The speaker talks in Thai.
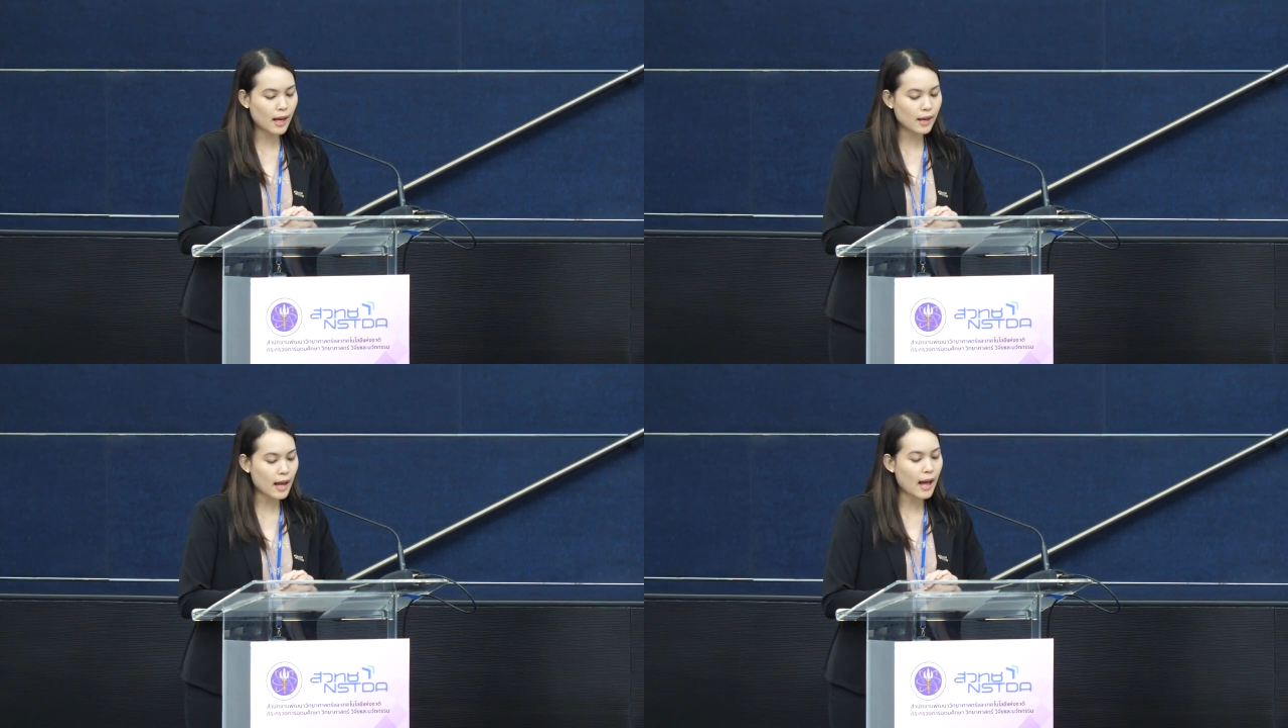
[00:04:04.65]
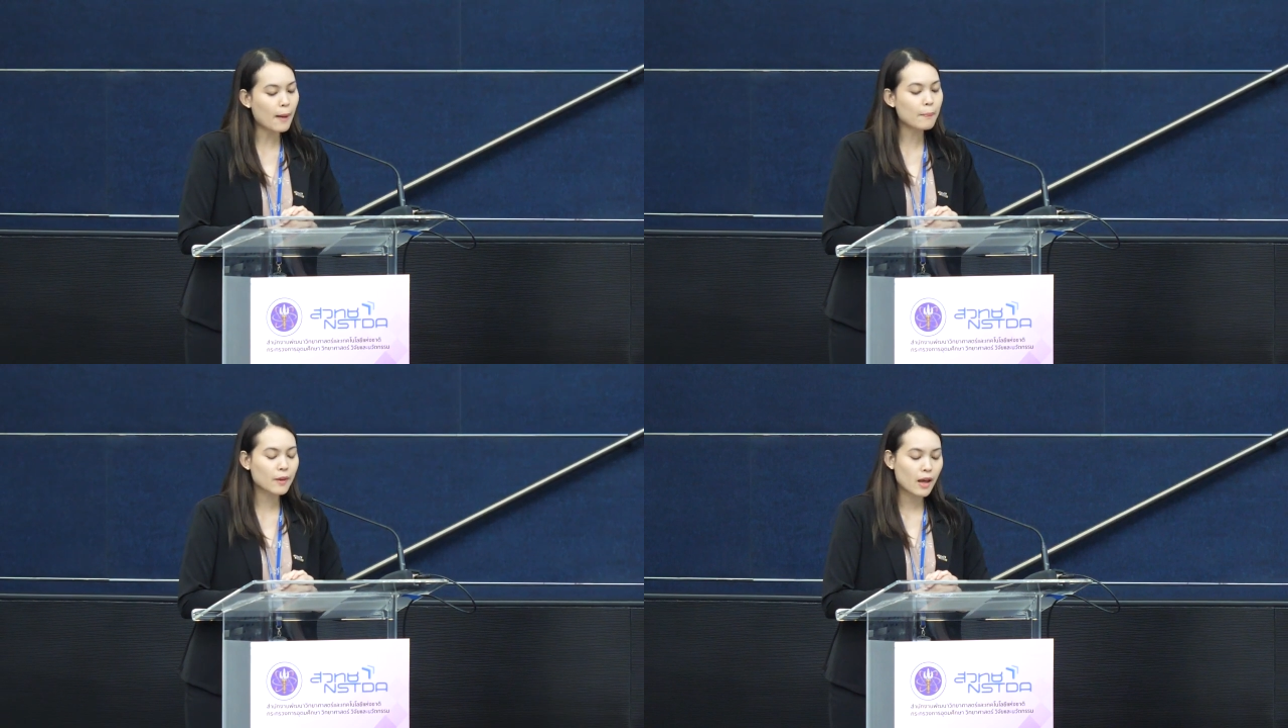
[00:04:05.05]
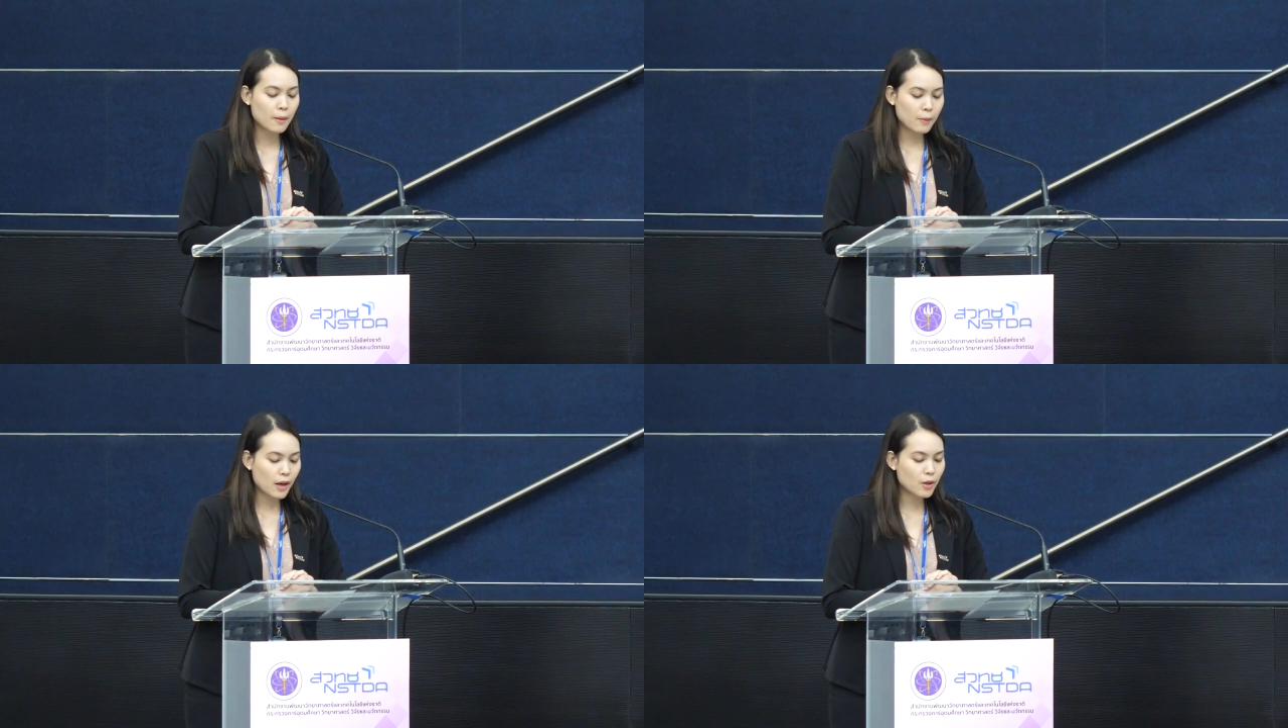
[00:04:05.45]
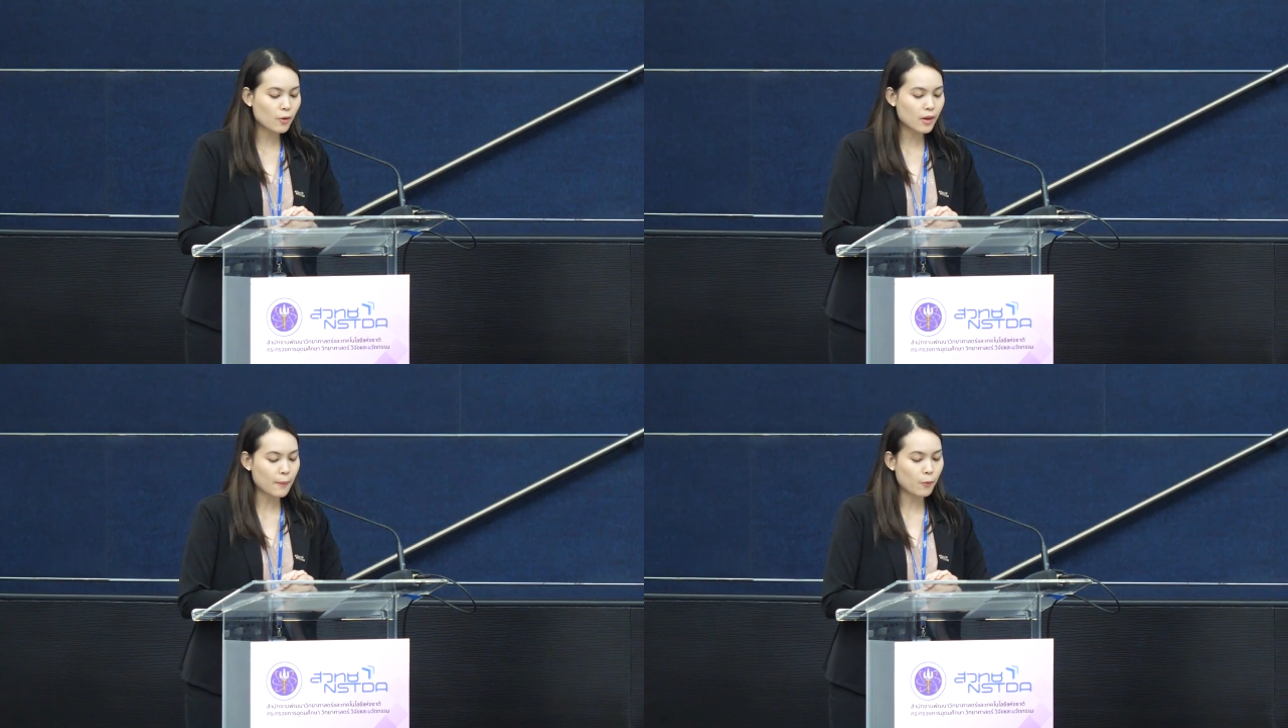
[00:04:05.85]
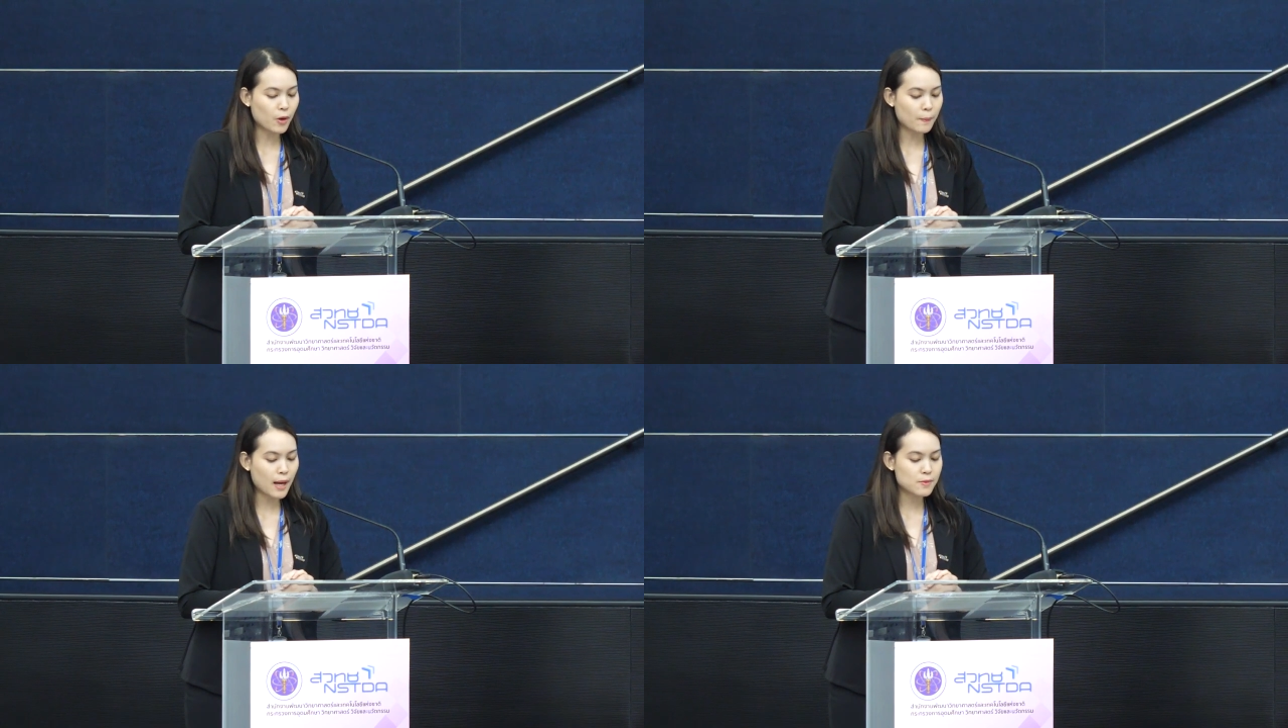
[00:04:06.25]
ด้านน้ำเพื่อยกระดับคุ
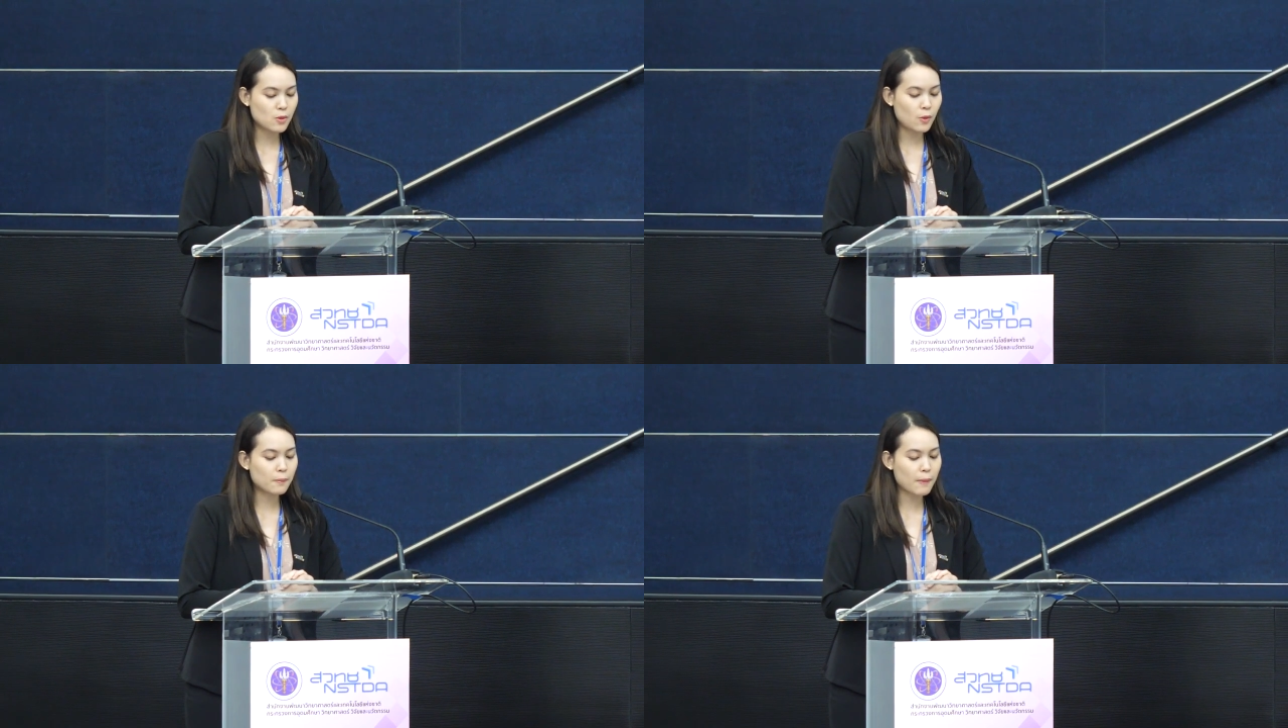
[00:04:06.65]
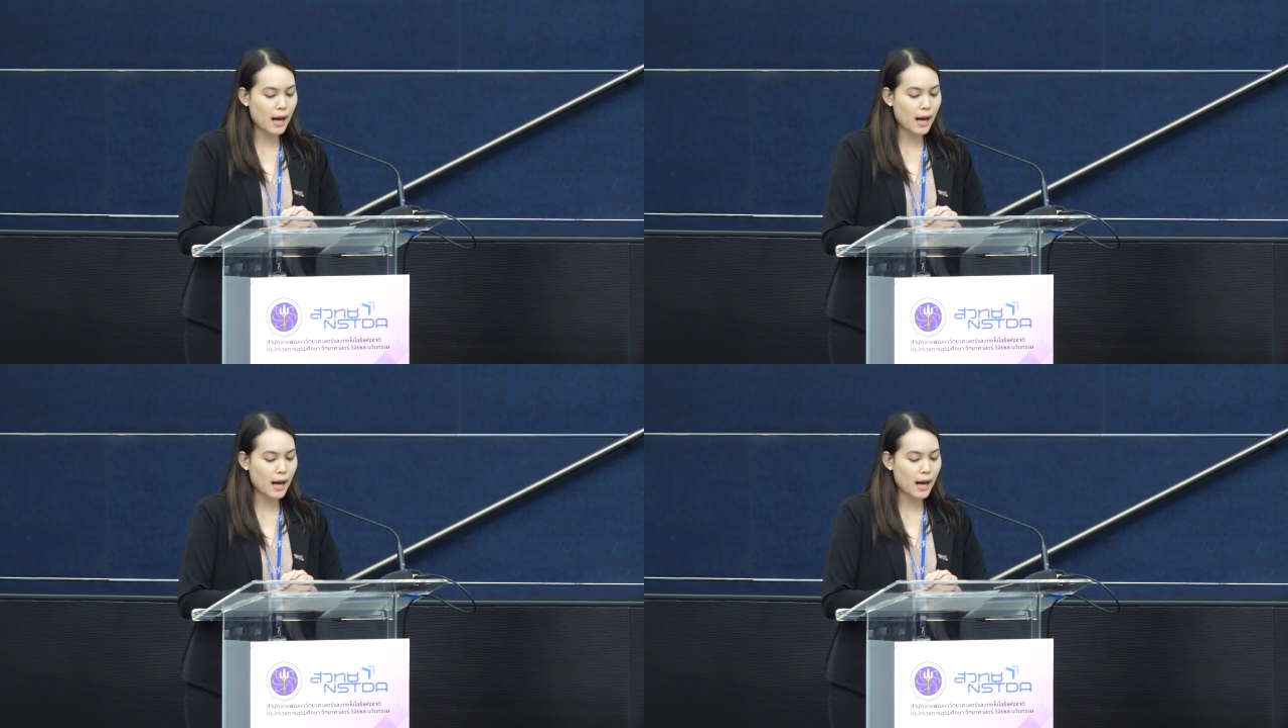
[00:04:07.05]
ณภาพชีวิต